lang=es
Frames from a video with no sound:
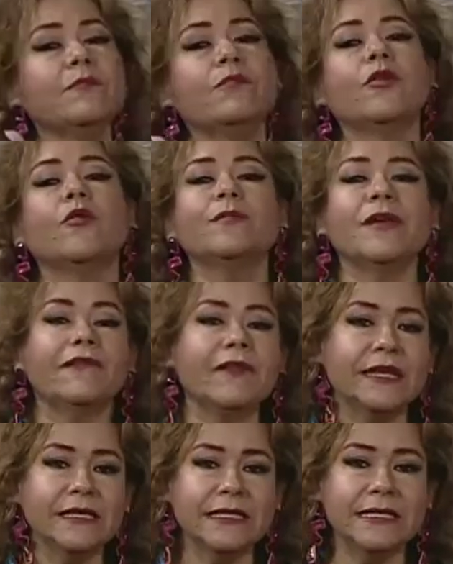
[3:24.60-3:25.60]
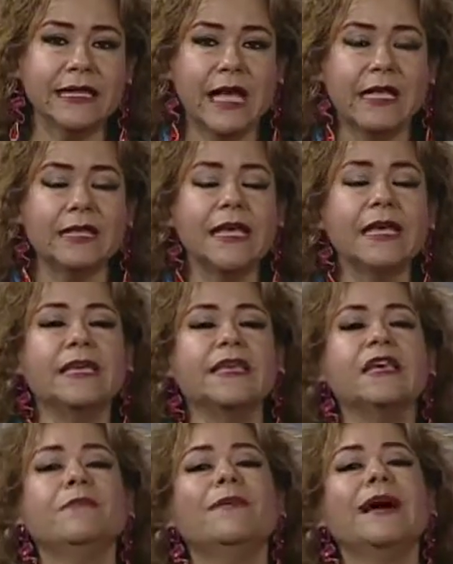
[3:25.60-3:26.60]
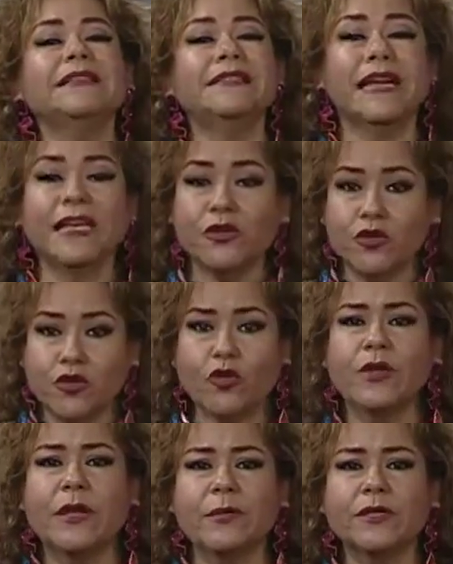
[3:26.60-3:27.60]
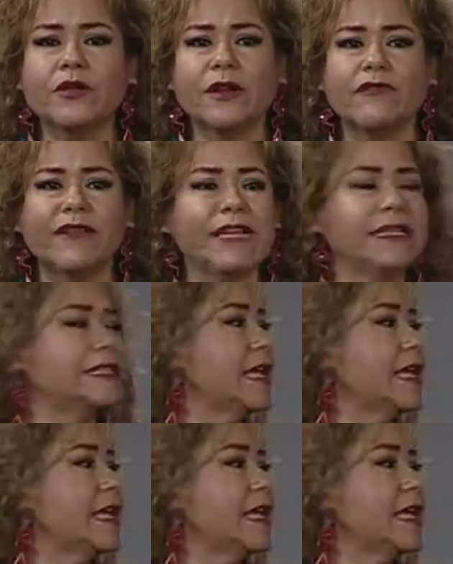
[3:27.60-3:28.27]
propia felicidad y en base a que yo soy una persona feliz,